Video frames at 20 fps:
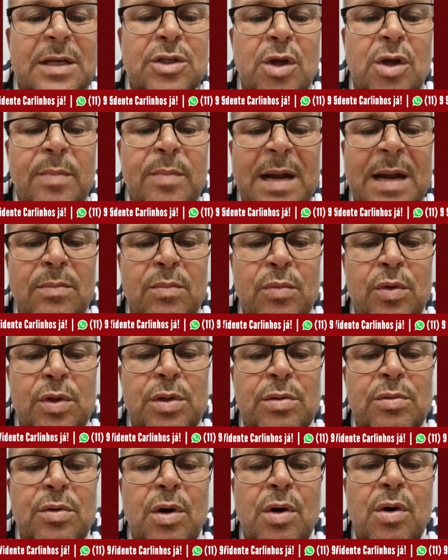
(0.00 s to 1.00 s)
Vai sobrar
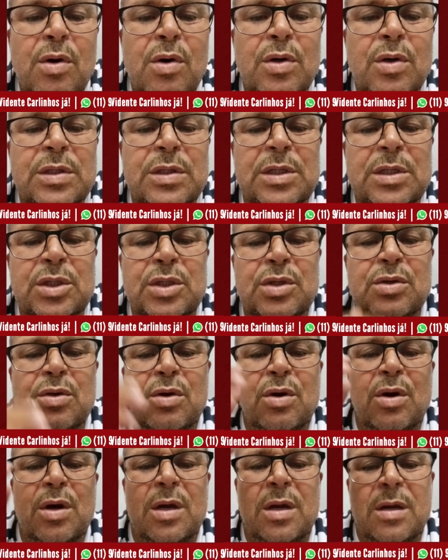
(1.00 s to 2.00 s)
muito. Nossa
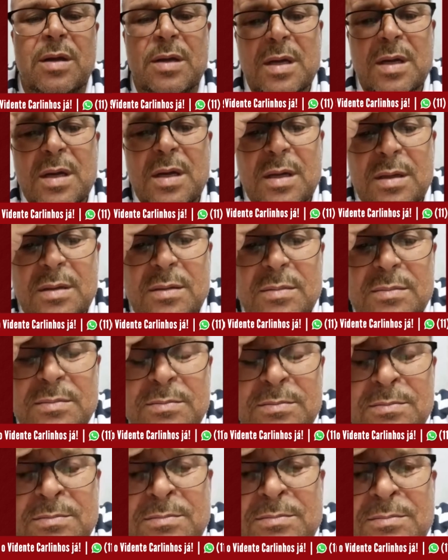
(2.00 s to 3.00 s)
Senhora,
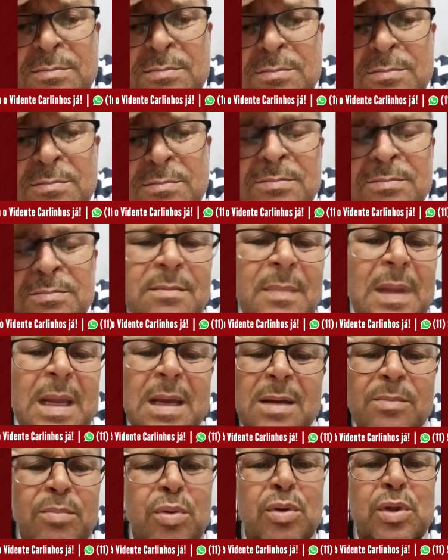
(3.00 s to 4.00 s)
hum,
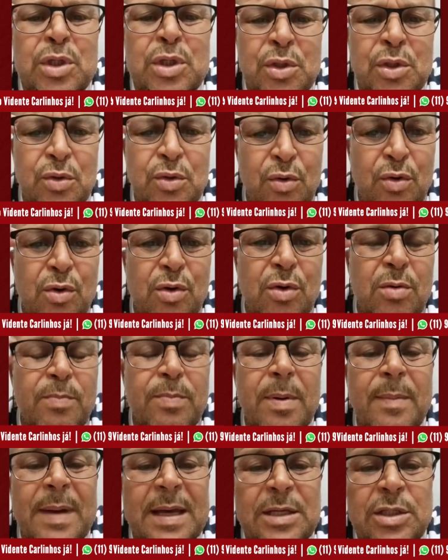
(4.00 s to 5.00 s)
o
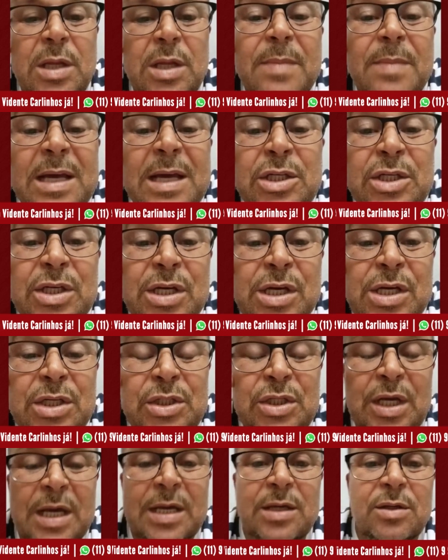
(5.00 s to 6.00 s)
senhor, mas tem mais
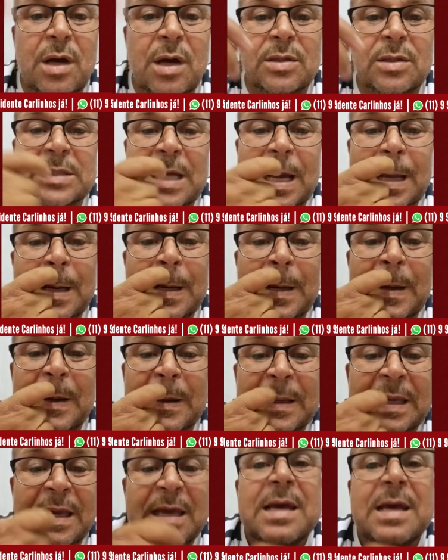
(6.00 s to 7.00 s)
gente aí do alto
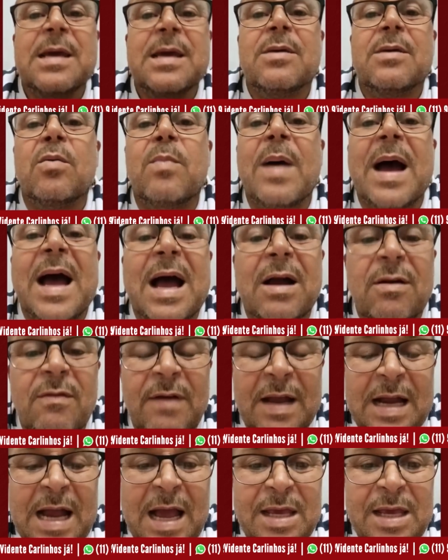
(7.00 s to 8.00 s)
escalão que o
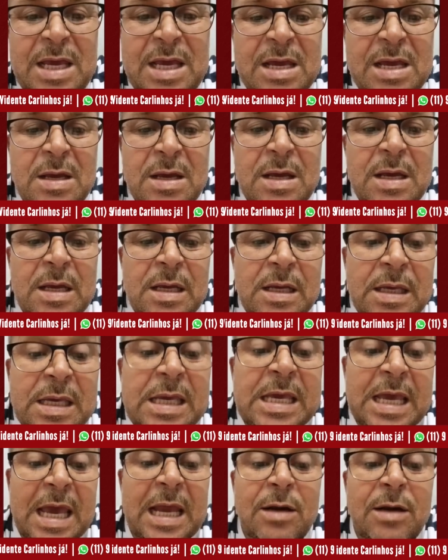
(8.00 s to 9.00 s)
barraco vai cair
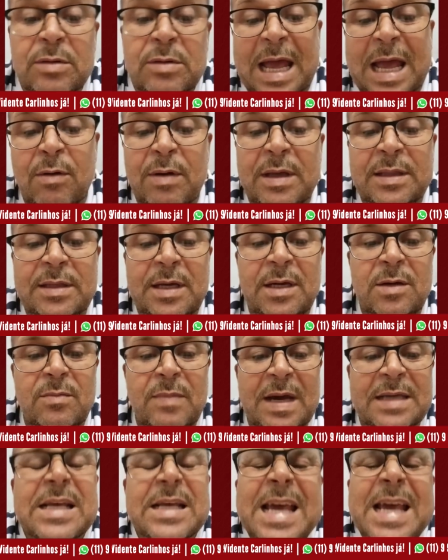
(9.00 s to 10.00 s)
e ele não tá
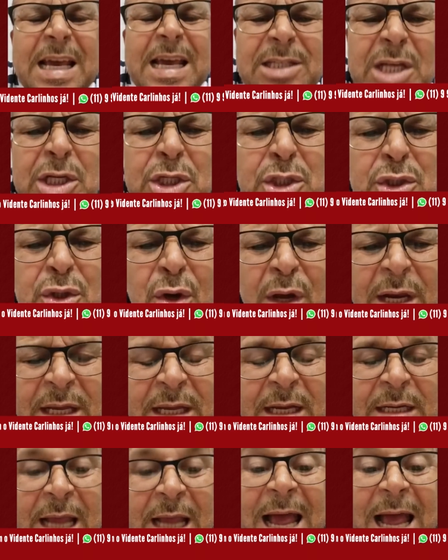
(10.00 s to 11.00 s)
aguentando mais. Essa
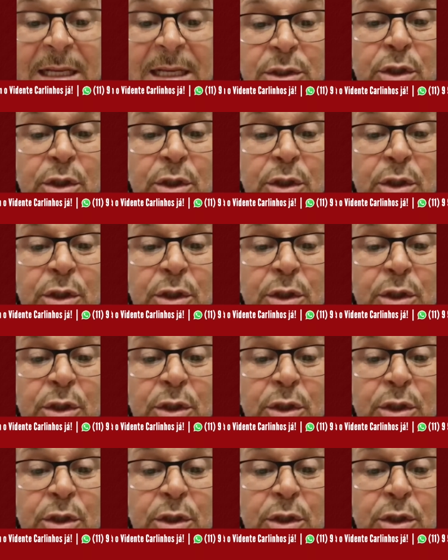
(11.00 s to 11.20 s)
história que ele.